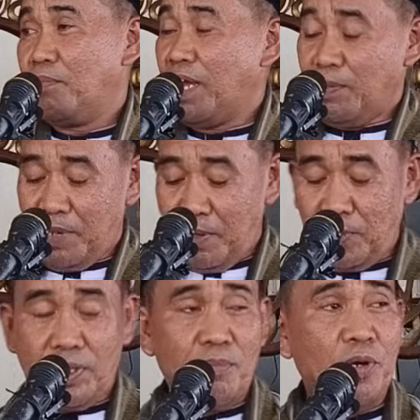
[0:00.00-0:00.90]
Magi pada
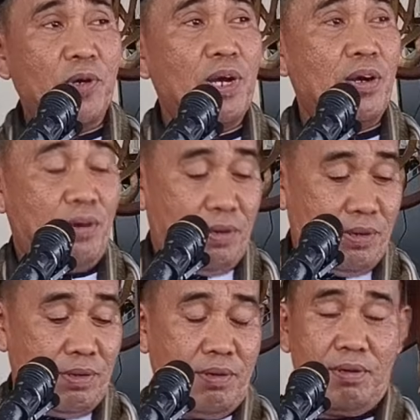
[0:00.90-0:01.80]
waktu monro ako
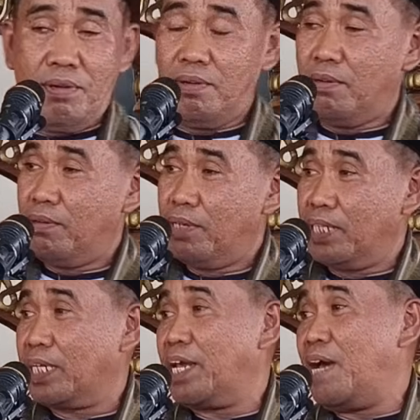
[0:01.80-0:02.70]

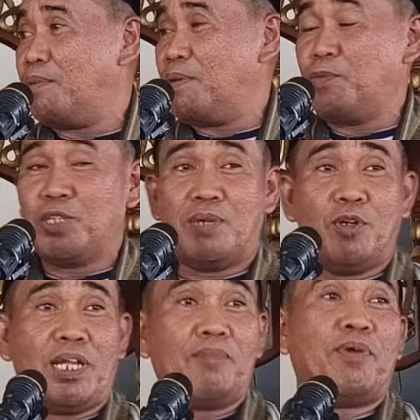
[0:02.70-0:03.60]
desadame
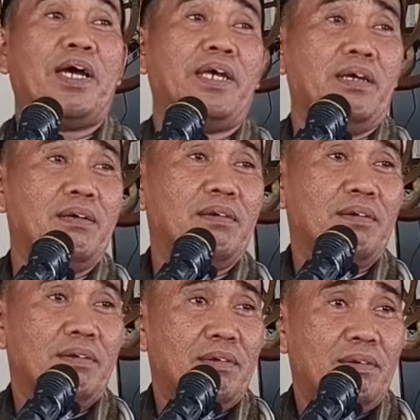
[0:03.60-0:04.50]
maputemo tappana
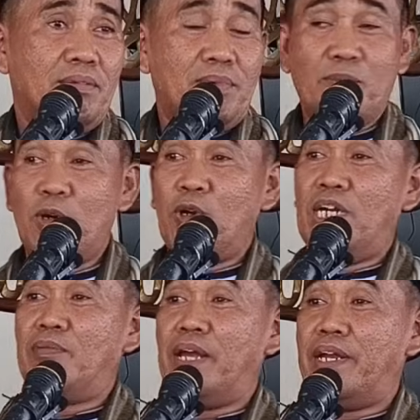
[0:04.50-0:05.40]

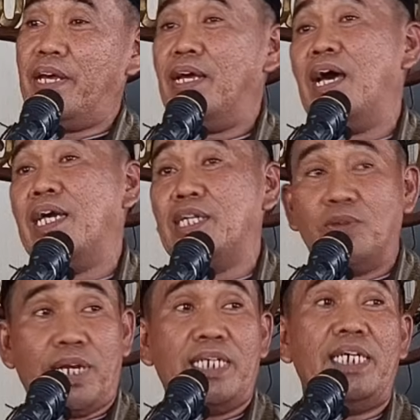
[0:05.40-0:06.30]
mabolon limanna ah
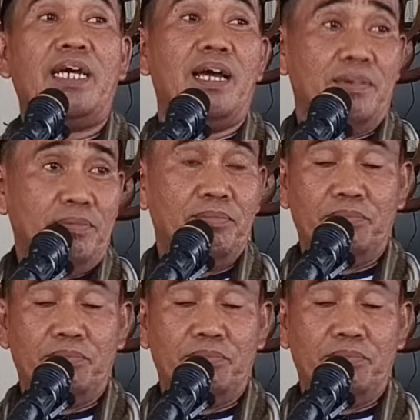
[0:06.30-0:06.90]
itu racikan